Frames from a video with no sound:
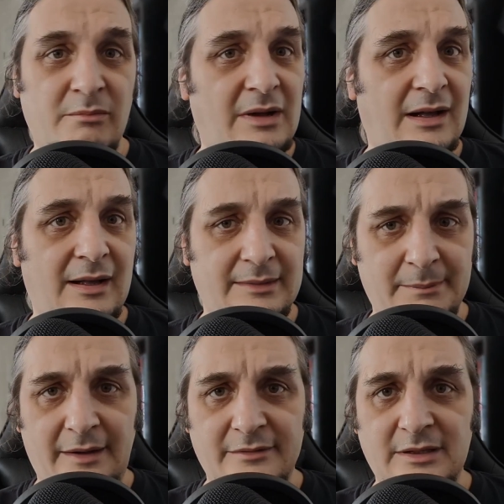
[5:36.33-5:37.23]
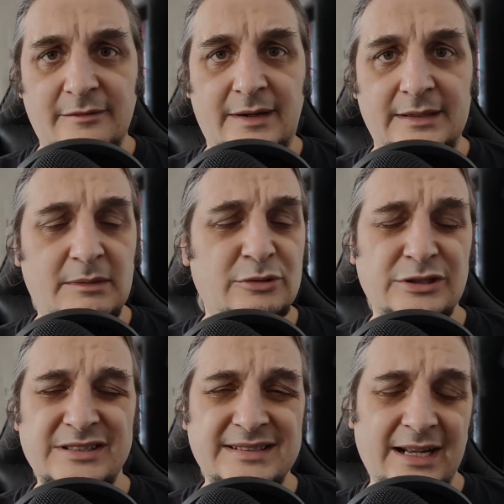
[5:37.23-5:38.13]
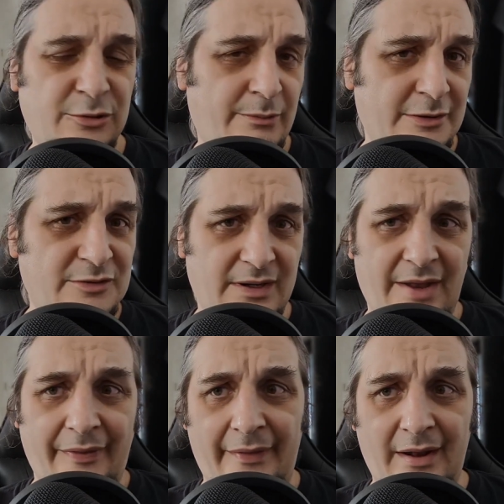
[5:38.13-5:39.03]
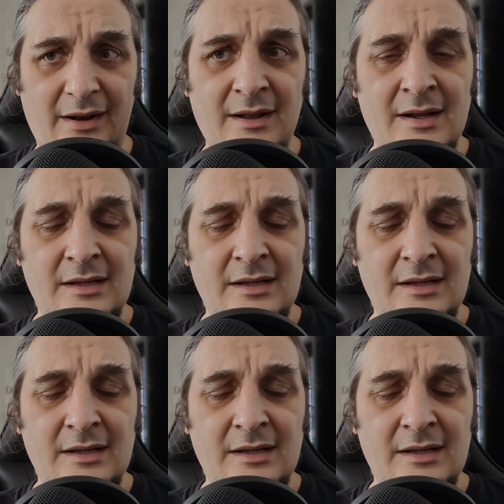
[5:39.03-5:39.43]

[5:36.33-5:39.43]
ma naprawdę fajnie, mimo że to jest gra, która ma już swoje lata, tak?